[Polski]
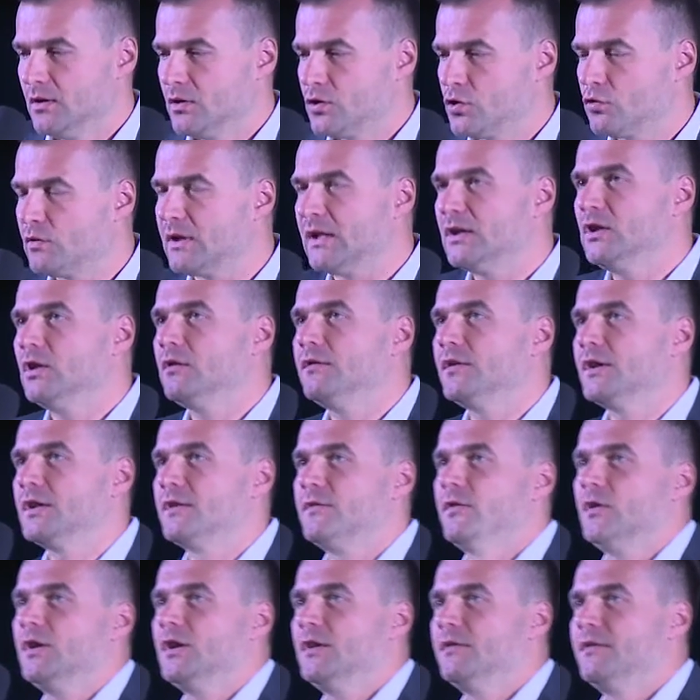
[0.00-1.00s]
szuka nowych
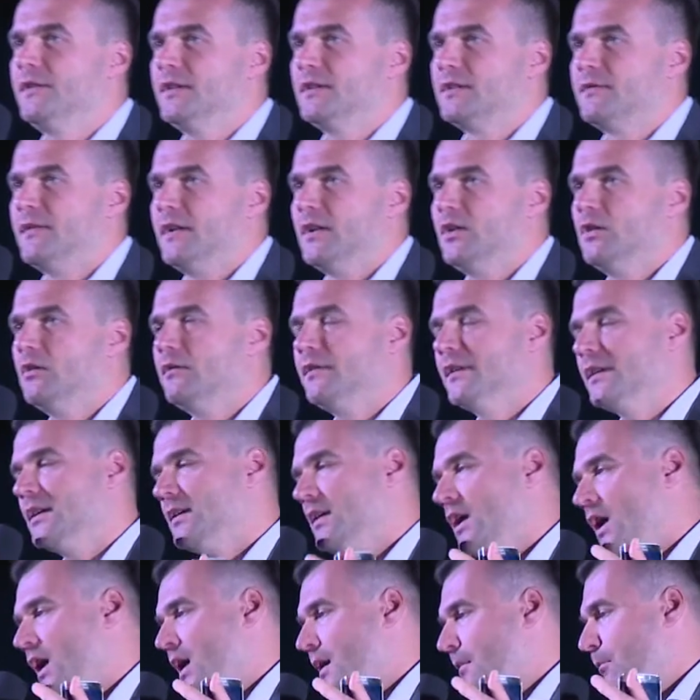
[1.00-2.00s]
swoich wyzwań,
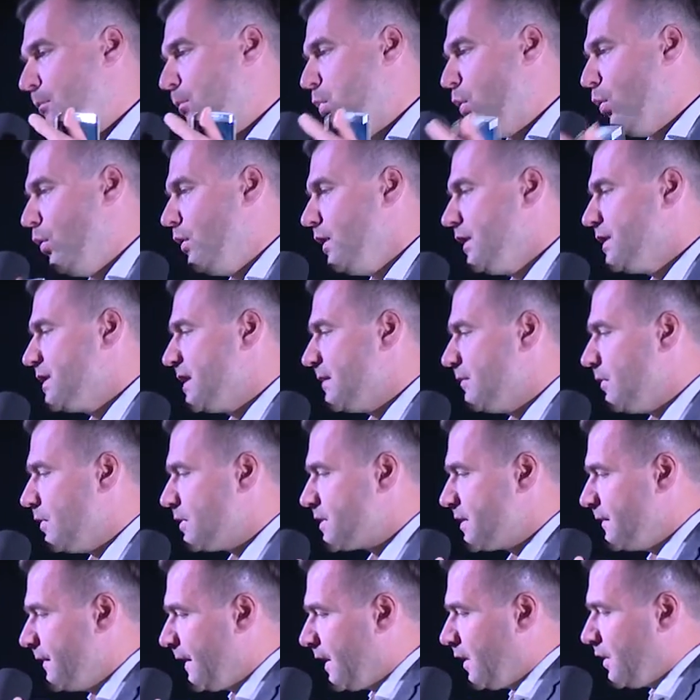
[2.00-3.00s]
nowych pól, gdzie
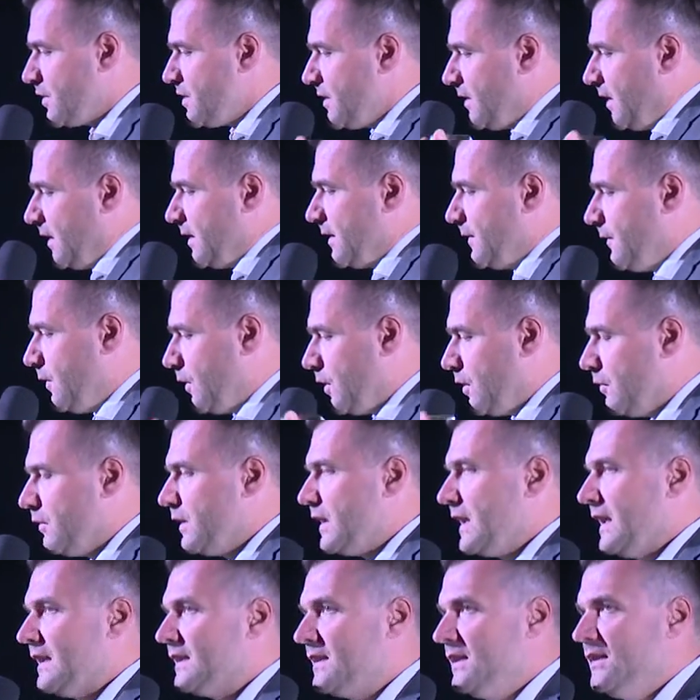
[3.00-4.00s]
może wykorzystać swoją
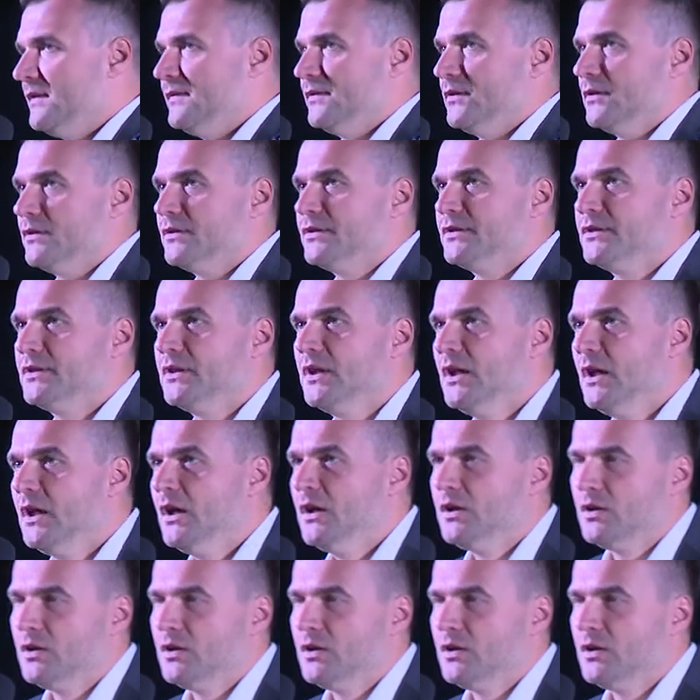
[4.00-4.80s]
kreatywność.